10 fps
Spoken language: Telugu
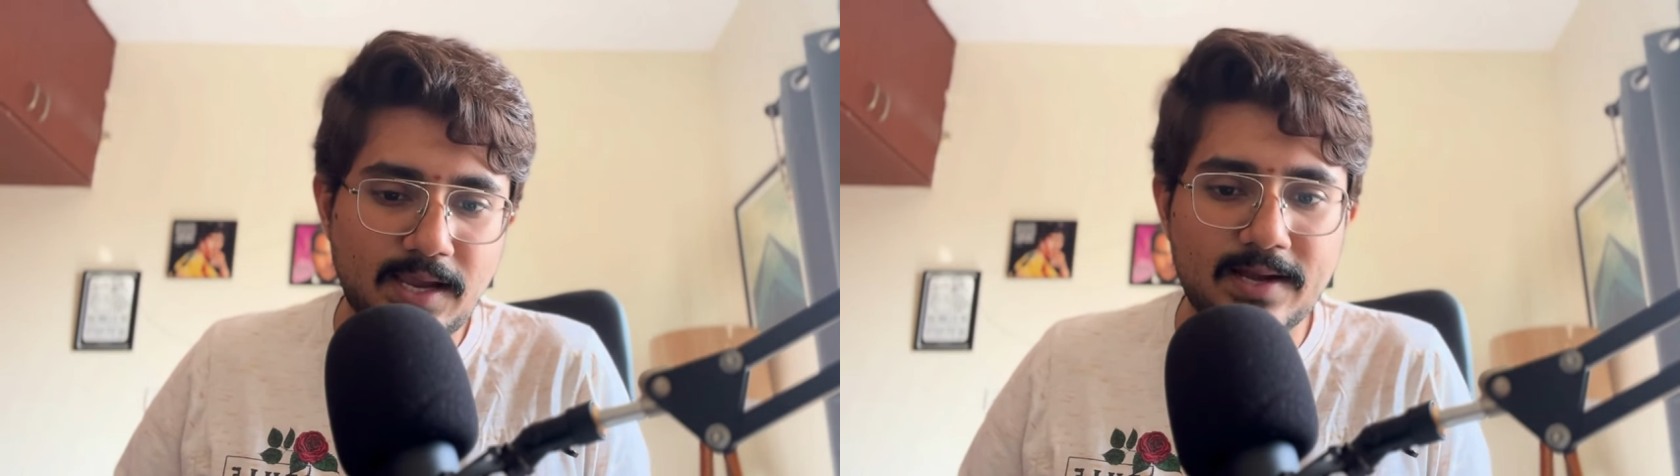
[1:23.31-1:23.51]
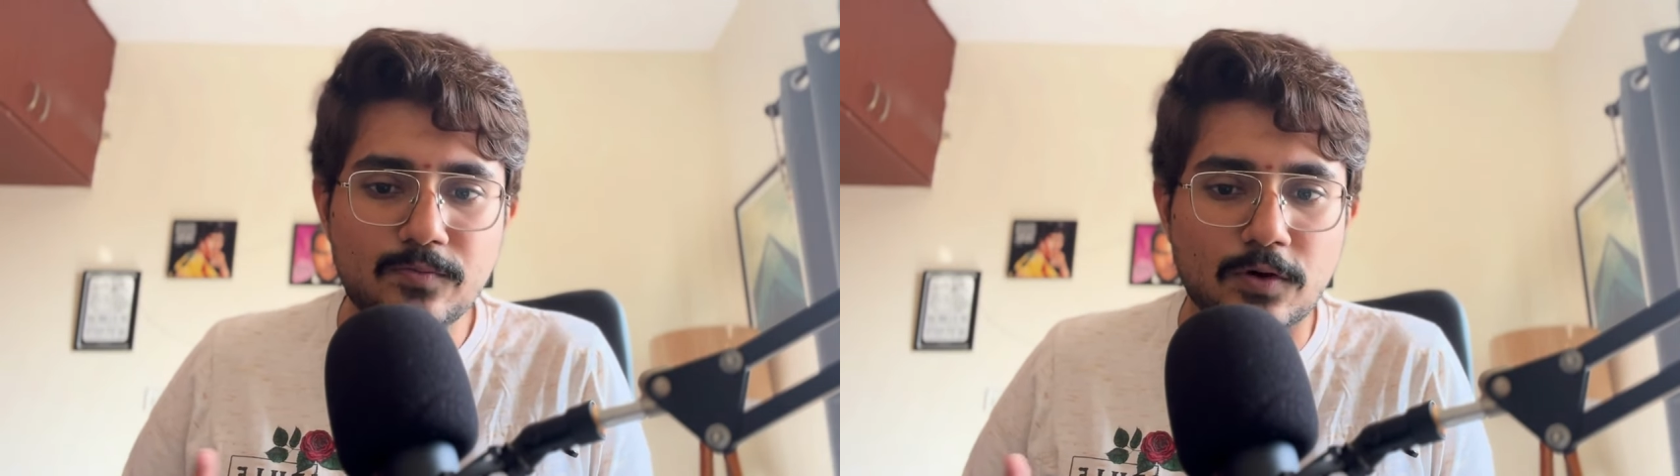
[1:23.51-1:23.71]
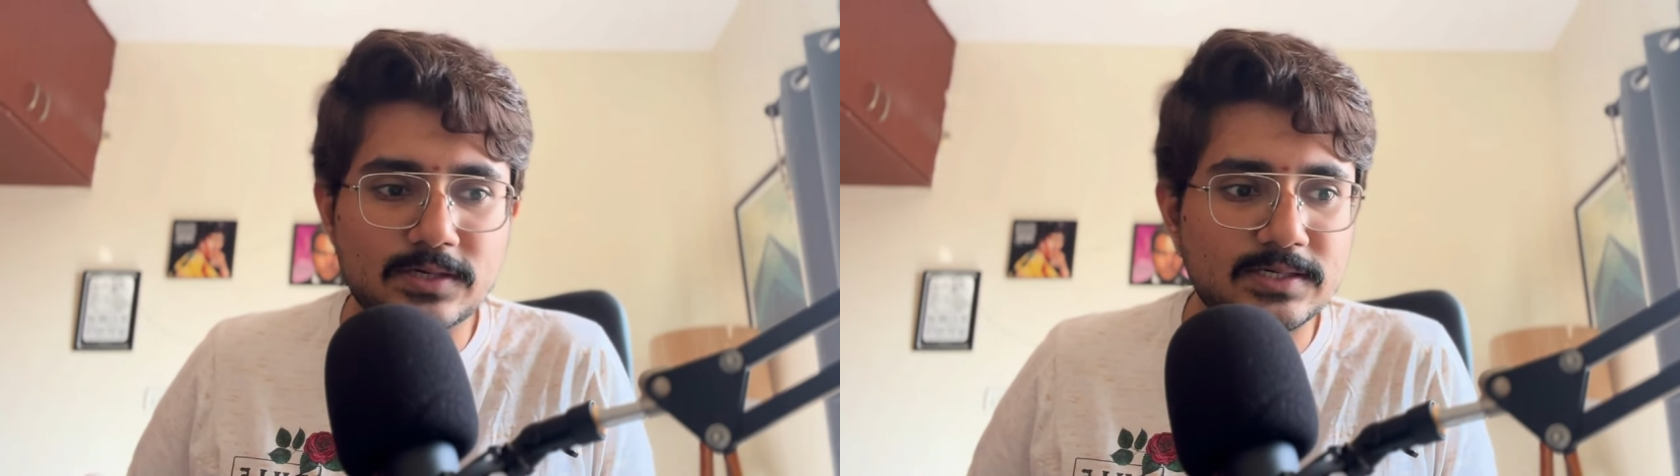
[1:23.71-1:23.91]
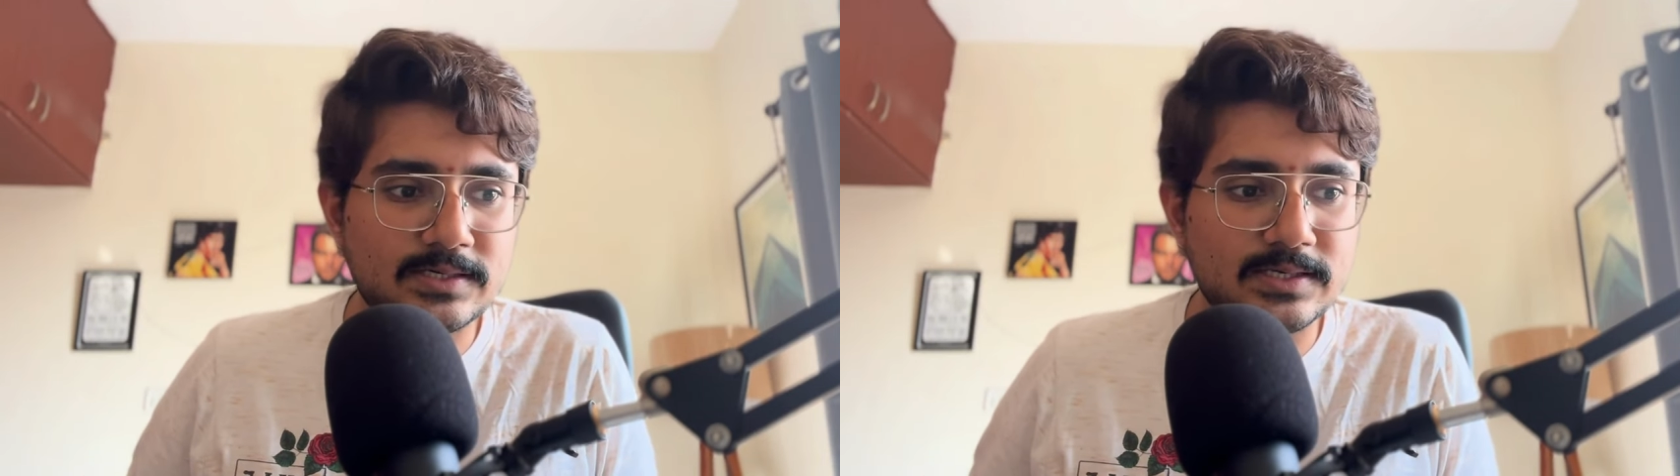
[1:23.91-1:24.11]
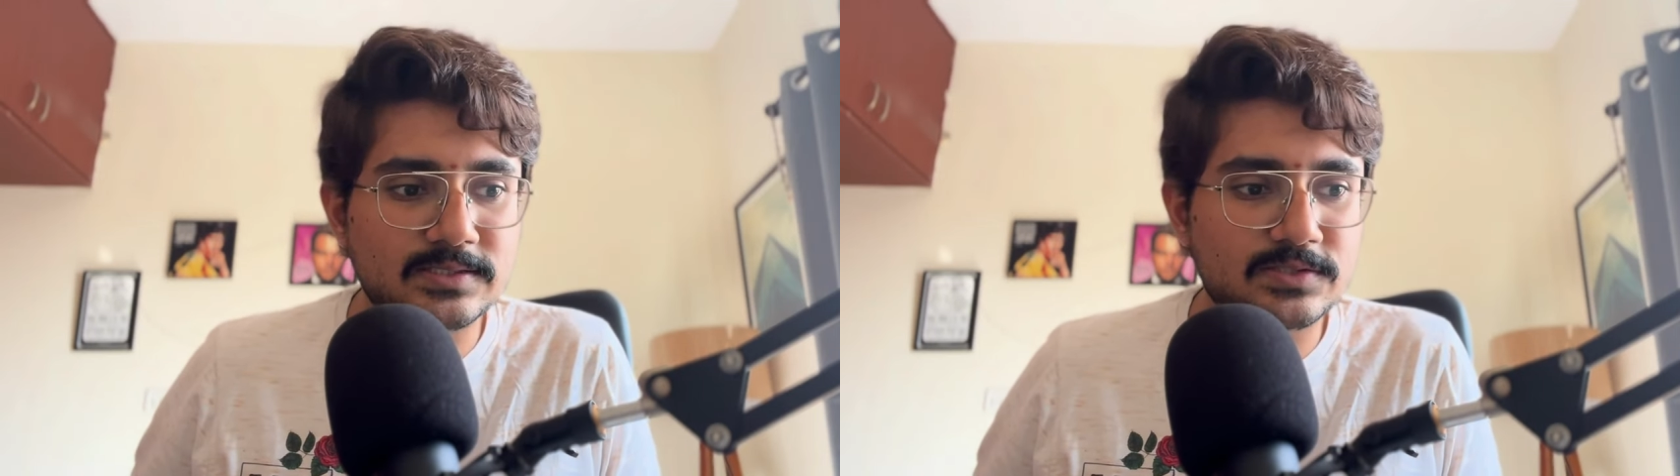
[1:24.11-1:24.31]
అండ్ వాట్ ఇట్
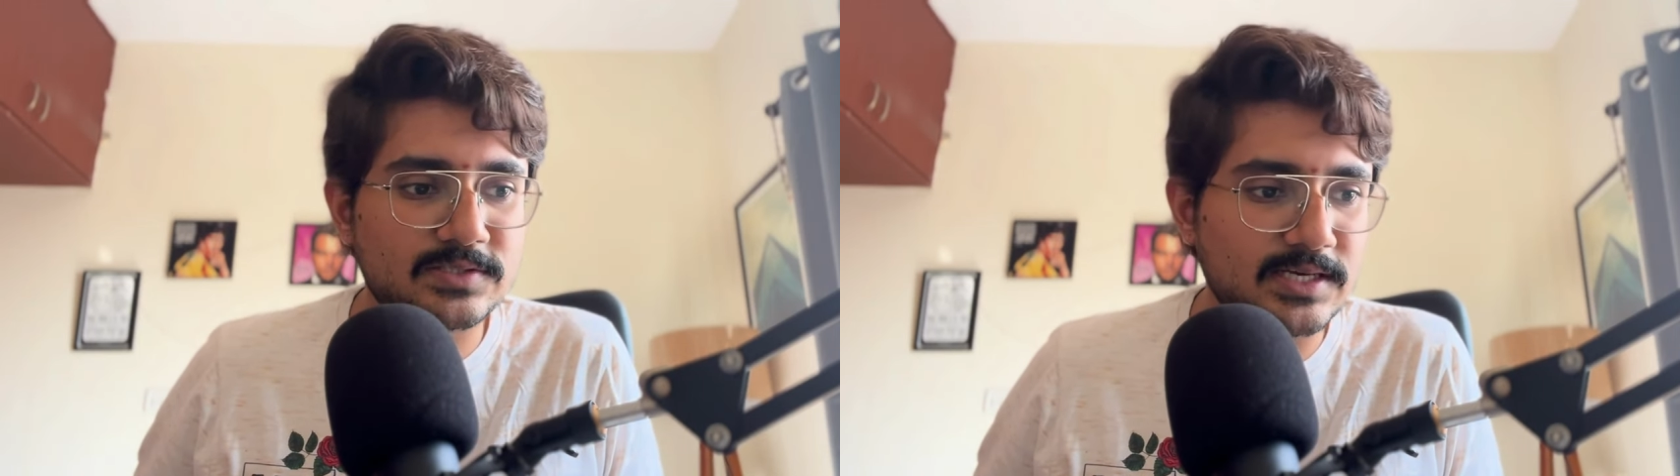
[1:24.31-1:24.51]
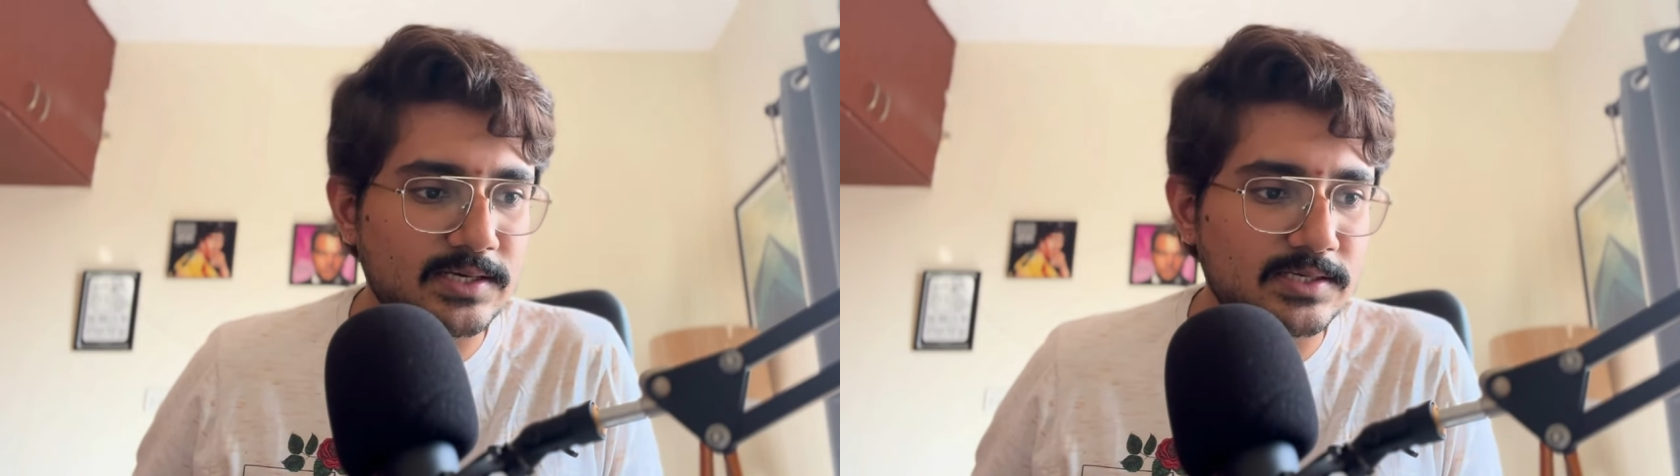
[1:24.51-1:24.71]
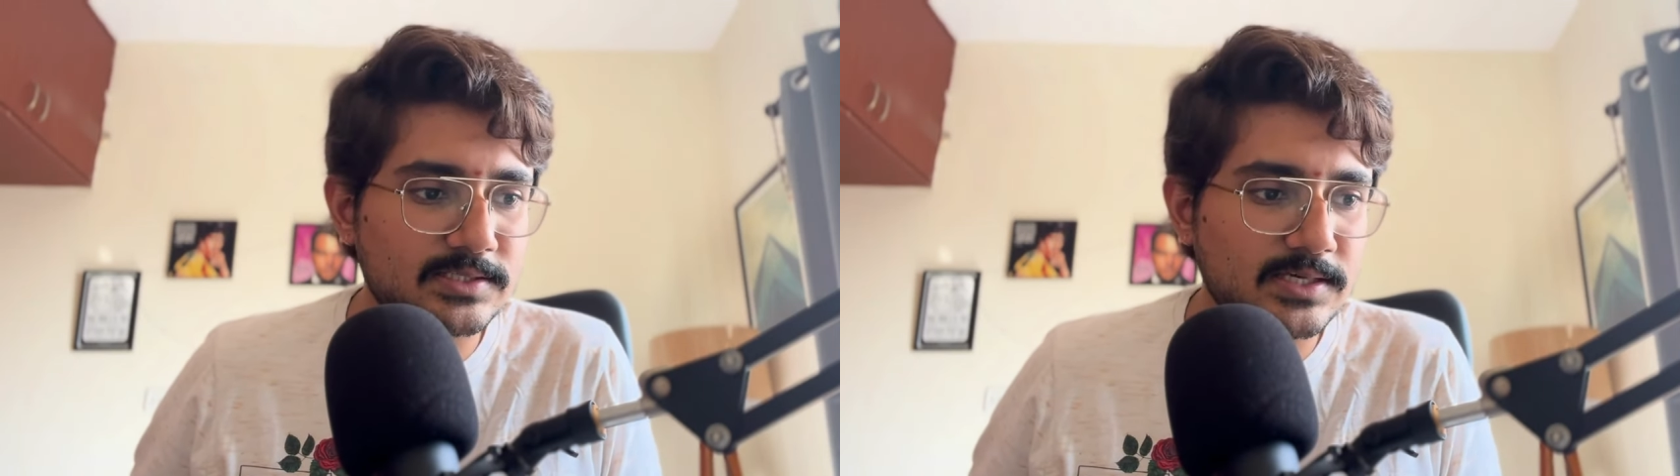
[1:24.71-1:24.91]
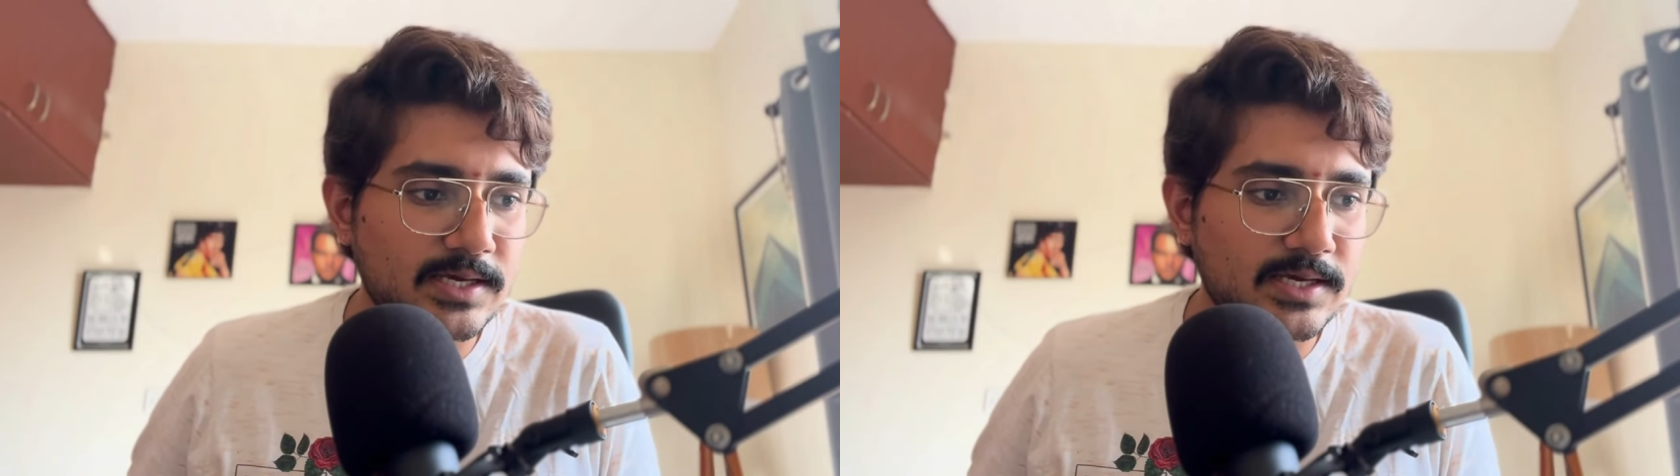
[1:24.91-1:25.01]
ఇంటెన్స్ టు సే ఇస్